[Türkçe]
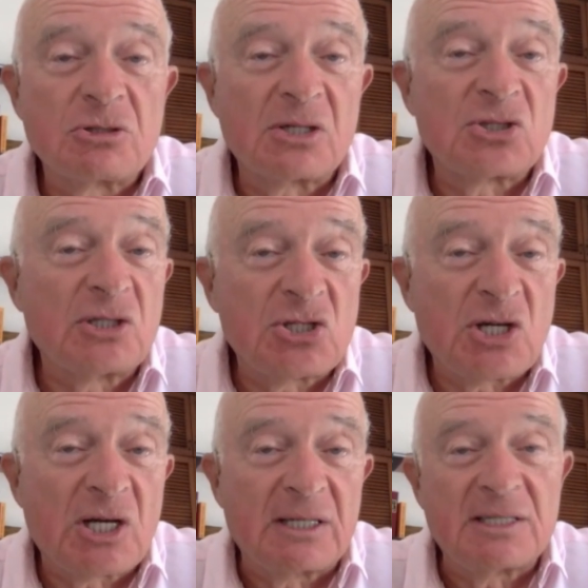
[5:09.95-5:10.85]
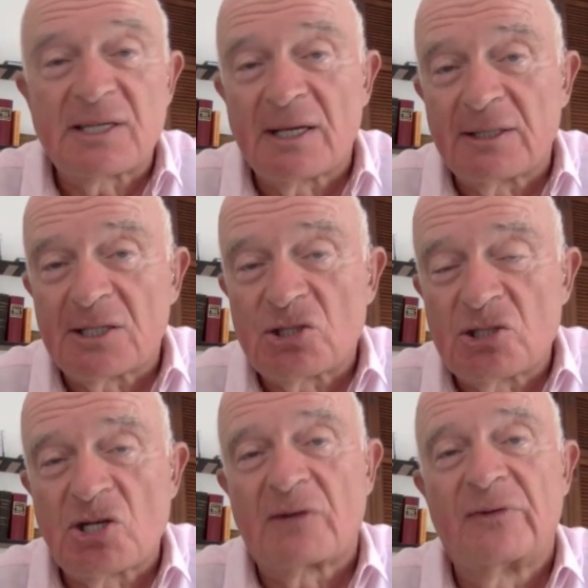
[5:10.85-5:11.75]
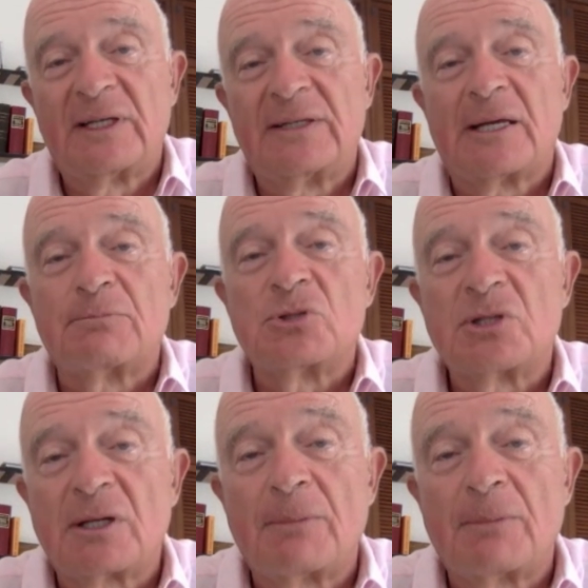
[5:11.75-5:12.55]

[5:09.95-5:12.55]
açılacak, İskender açılacak falan denmişti.